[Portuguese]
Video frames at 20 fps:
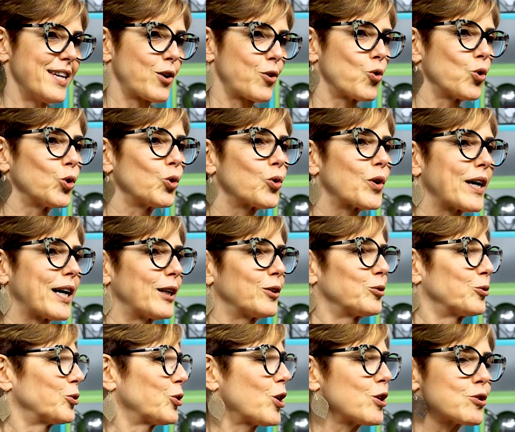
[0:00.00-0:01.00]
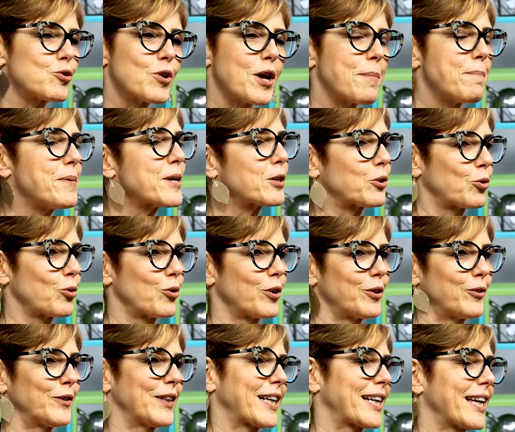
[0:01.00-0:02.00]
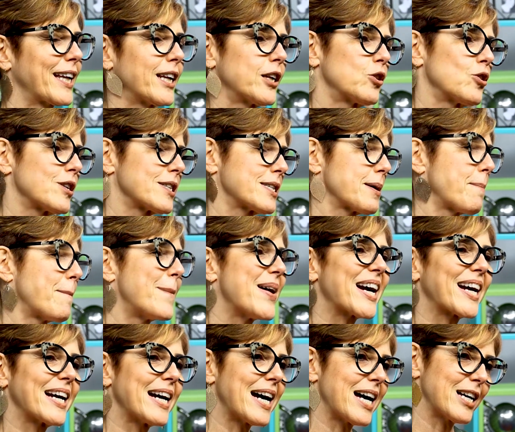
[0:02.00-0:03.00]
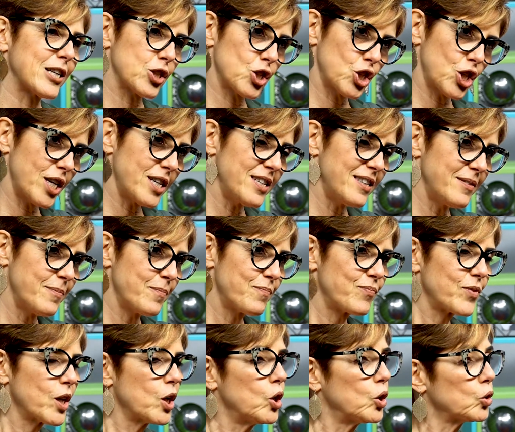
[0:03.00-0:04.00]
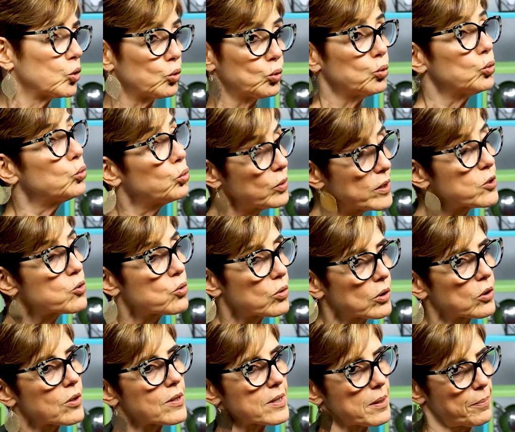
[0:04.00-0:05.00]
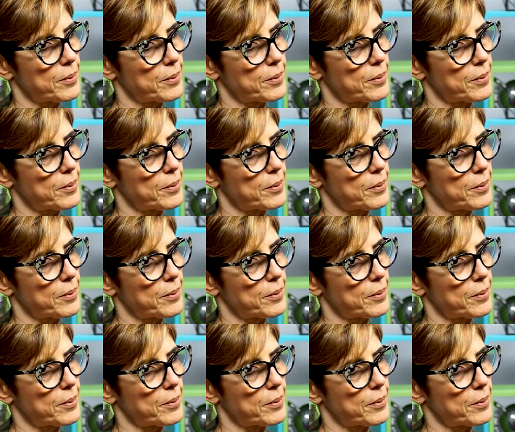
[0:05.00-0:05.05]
colocar no nosso repertório, naquela nossa bagagem, tudo isso que nós